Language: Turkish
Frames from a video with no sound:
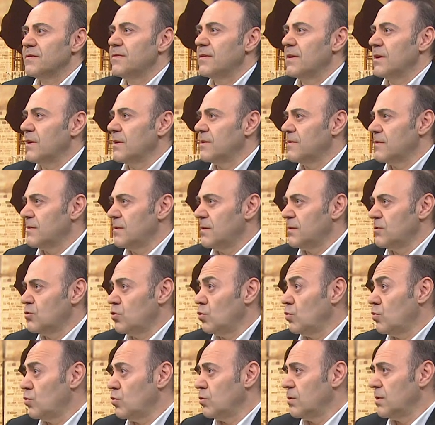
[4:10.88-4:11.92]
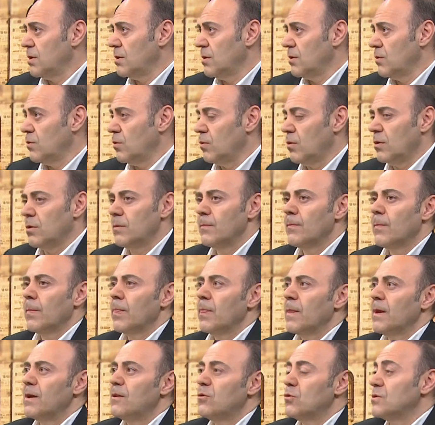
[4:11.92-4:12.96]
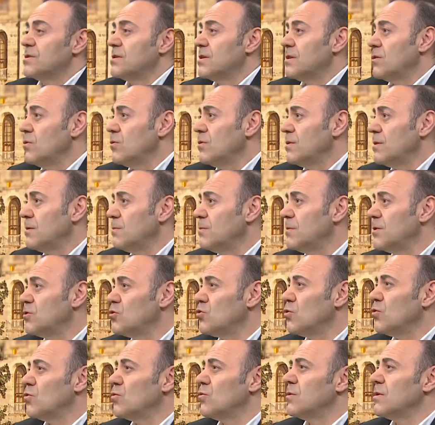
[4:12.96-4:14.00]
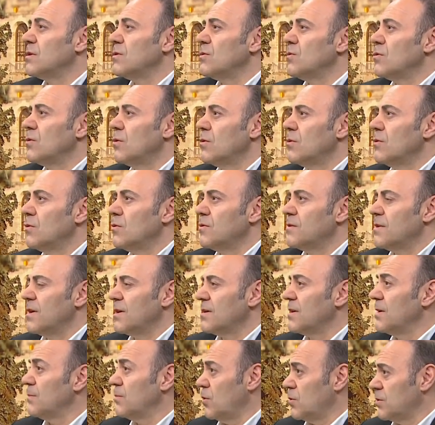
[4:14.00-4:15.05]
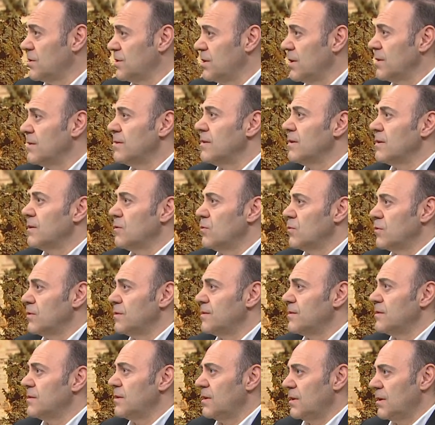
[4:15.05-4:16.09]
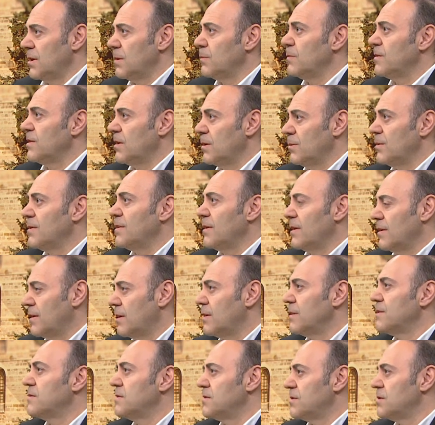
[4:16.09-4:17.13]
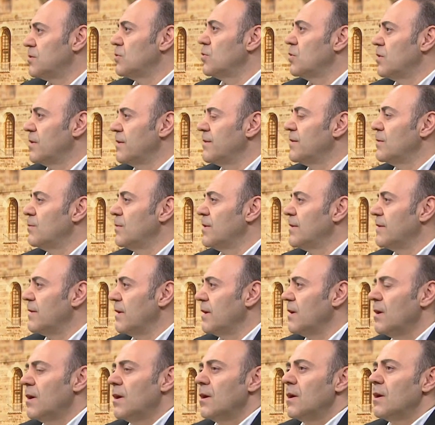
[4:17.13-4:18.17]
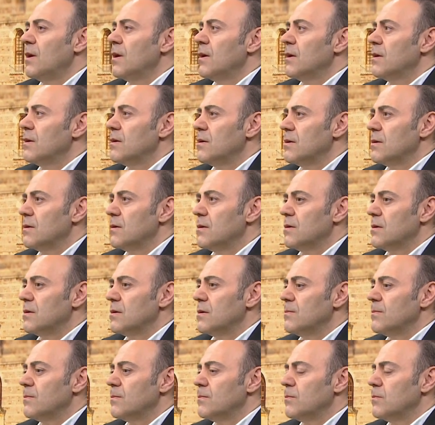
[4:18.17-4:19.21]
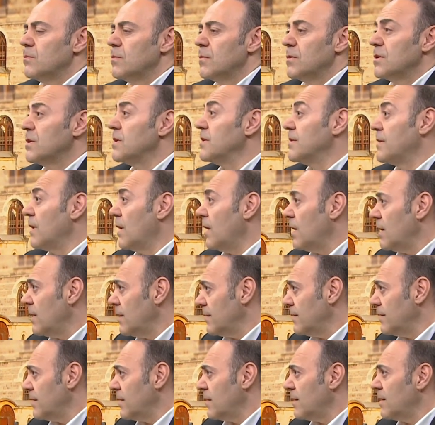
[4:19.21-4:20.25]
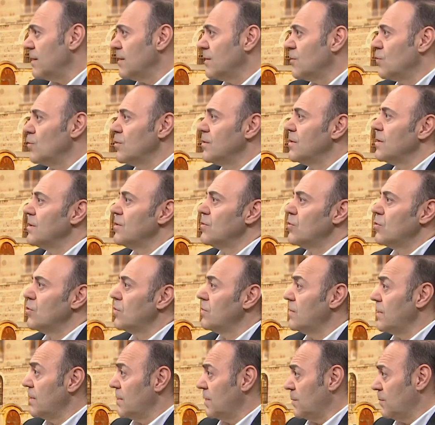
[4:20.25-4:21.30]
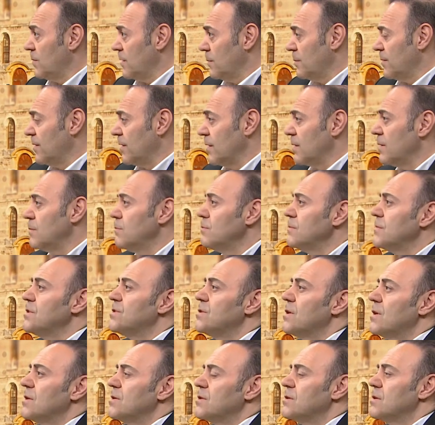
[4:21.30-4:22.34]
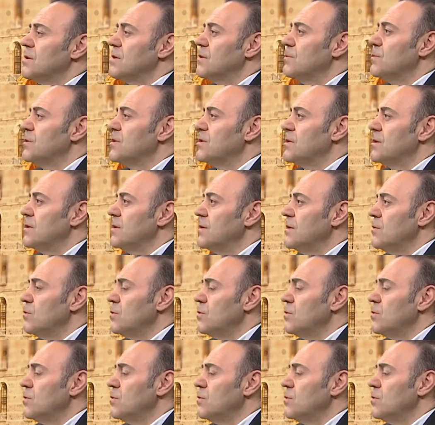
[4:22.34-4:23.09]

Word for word: finansta çok kullanılıyor. E, lojistik yönetiminde çok kullanılıyor. Hmm. Özellikle blockchain teknolojisi. Doğru. Dediğimiz gibi tedarik zinciri yönetiminde ee, gıda da kullanılıyor dediğimiz gibi tarım ticaret işletmeciliğinde.